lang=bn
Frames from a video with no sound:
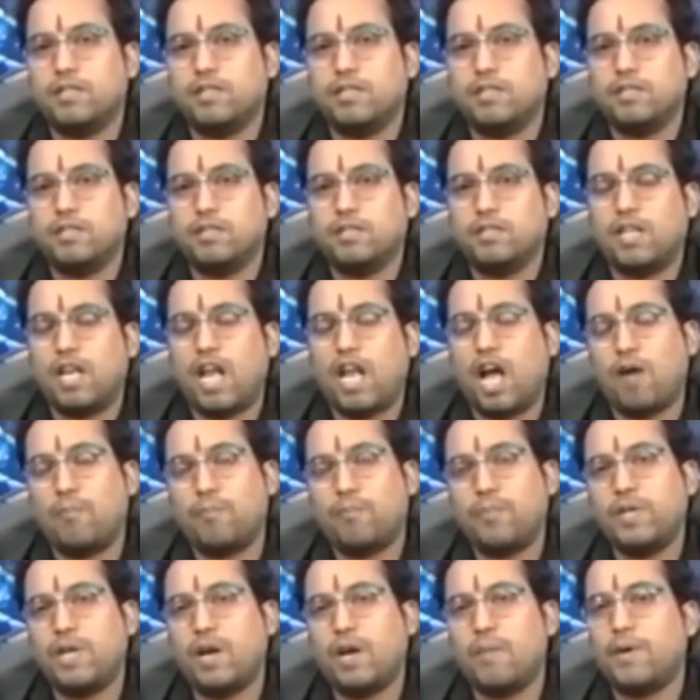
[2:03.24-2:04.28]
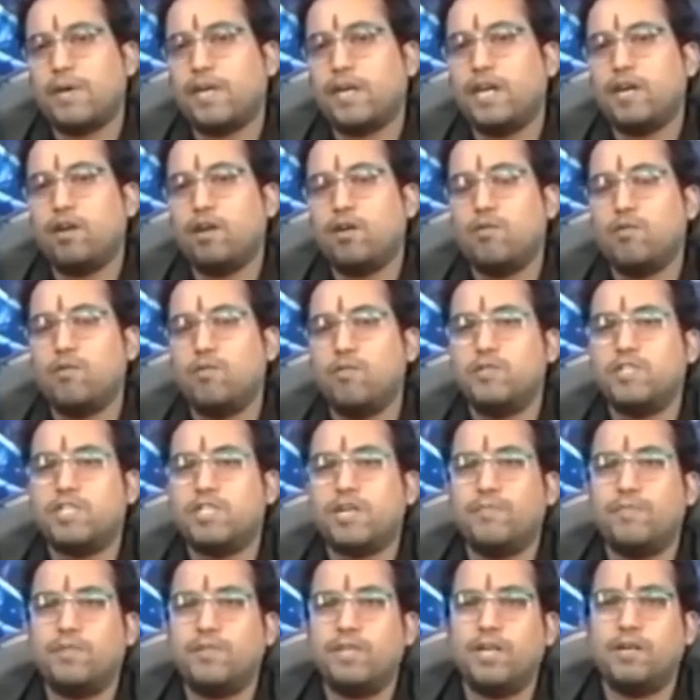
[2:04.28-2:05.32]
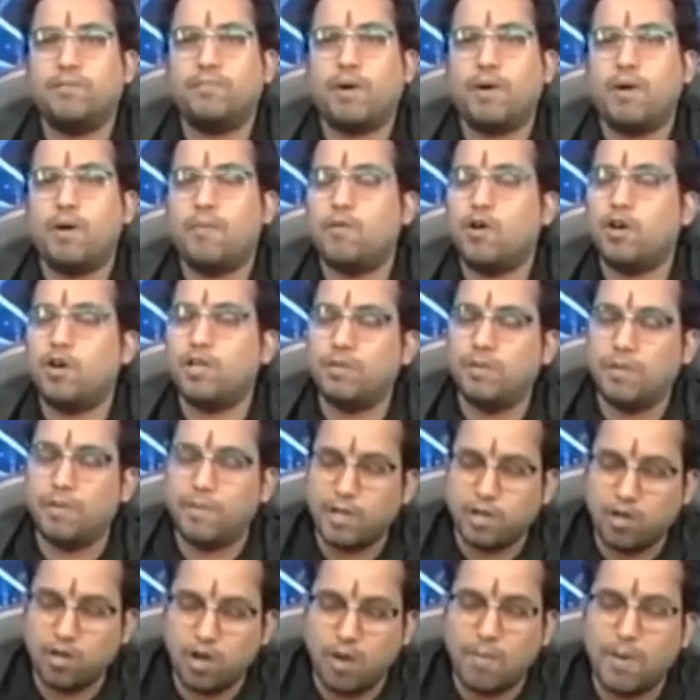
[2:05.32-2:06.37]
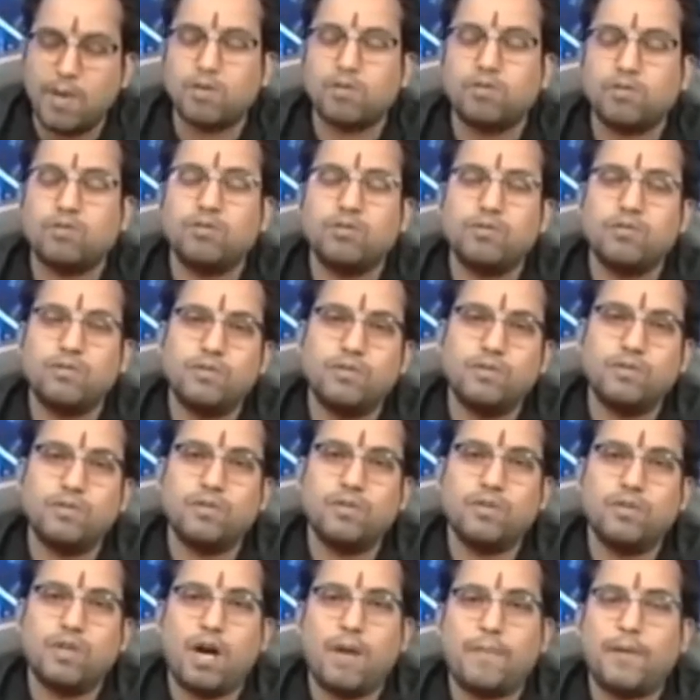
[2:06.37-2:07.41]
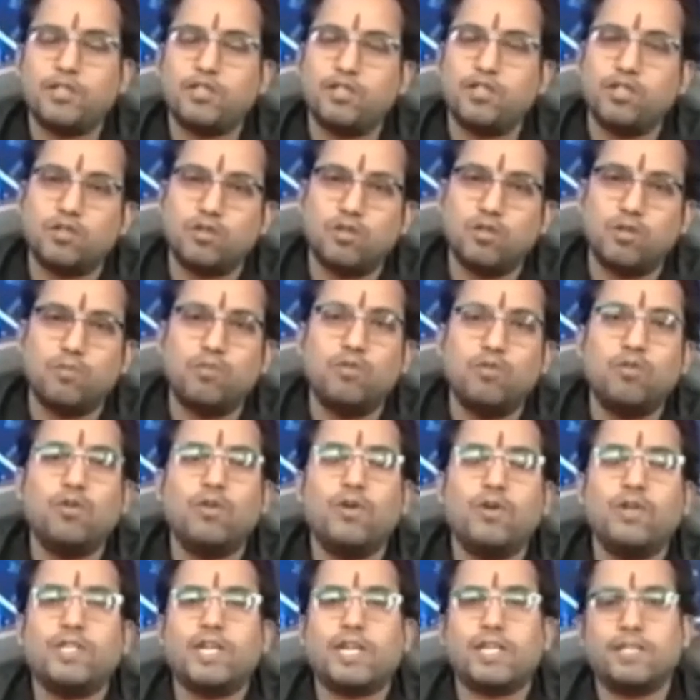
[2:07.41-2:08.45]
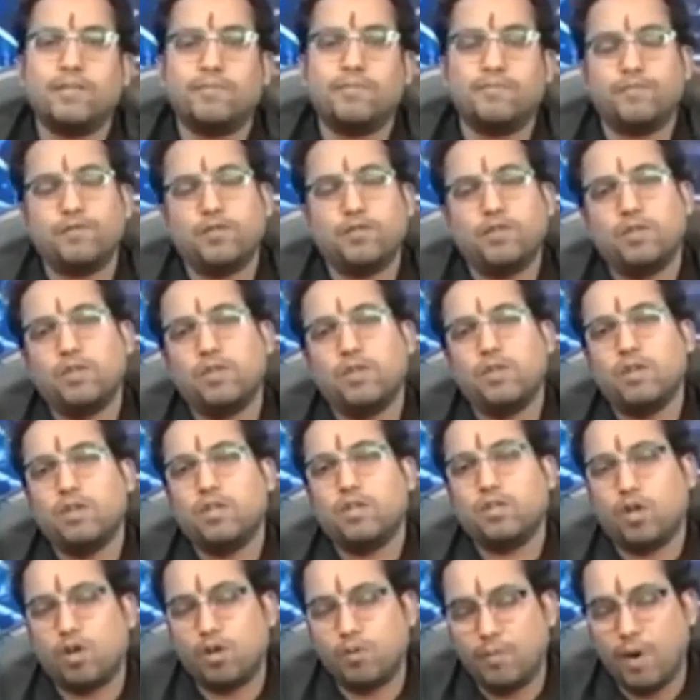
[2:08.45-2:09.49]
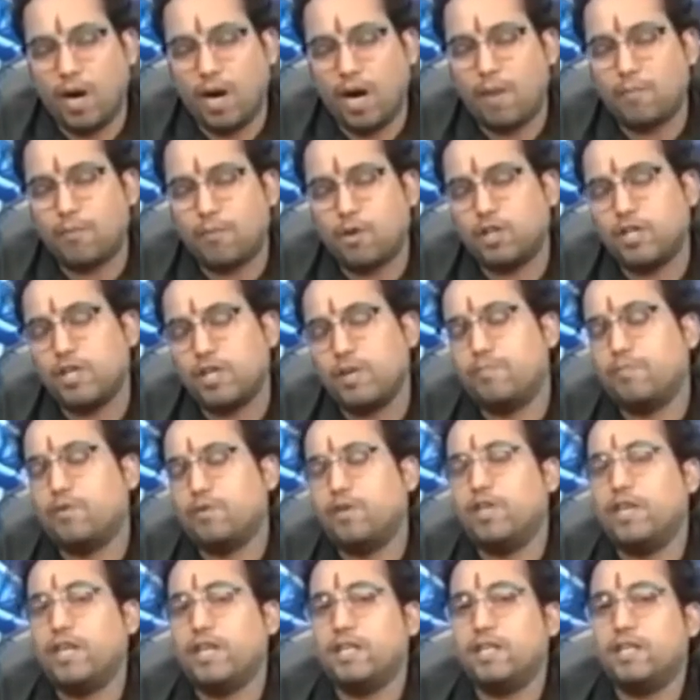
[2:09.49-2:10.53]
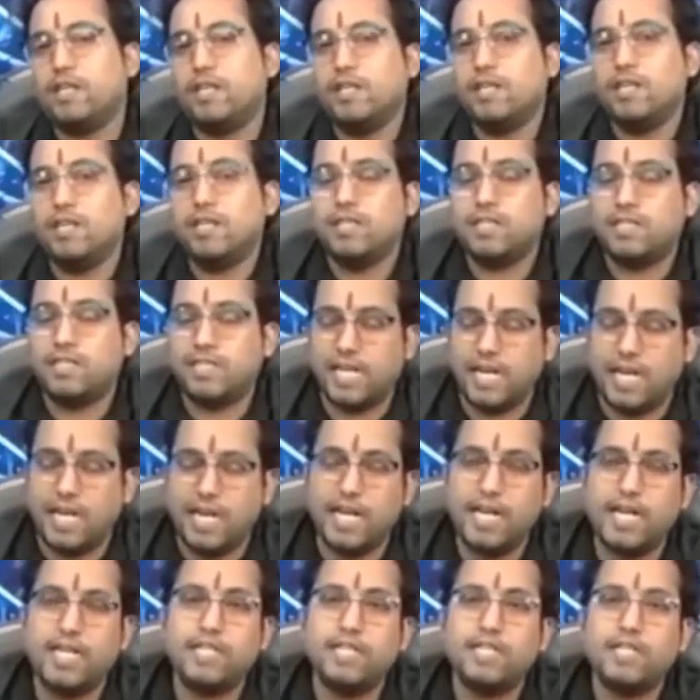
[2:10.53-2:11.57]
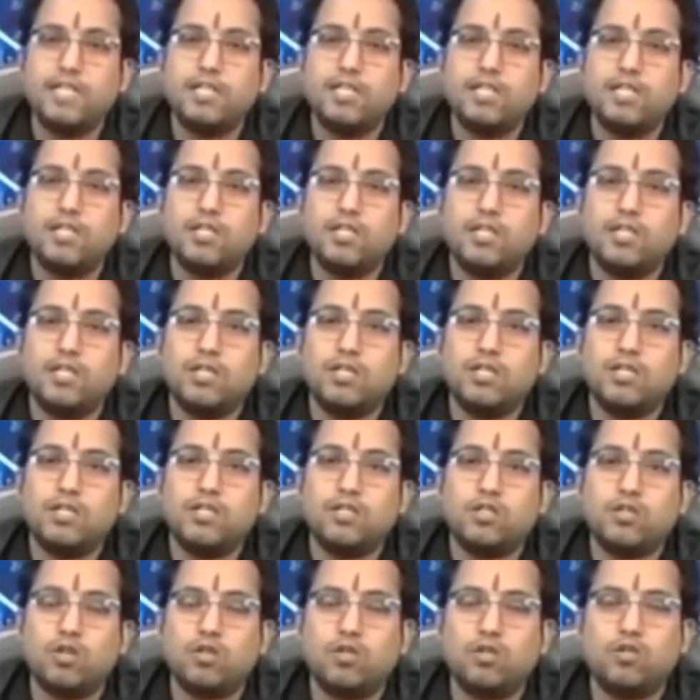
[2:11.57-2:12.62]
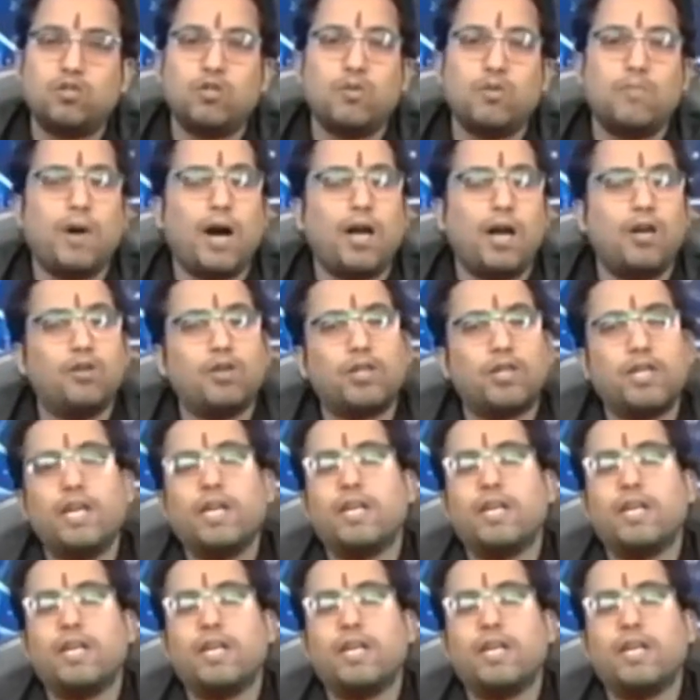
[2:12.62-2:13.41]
তাহলে আপনি আমাকে এরকম অভিশাপ দিলেন বাবা মহাদেব আমায় ক্ষমা করুন আমার যদি কোনো ভুল হয়ে থাকে তখন বাবা মহাদেব বললেন যে এই ছোট্ট বালকের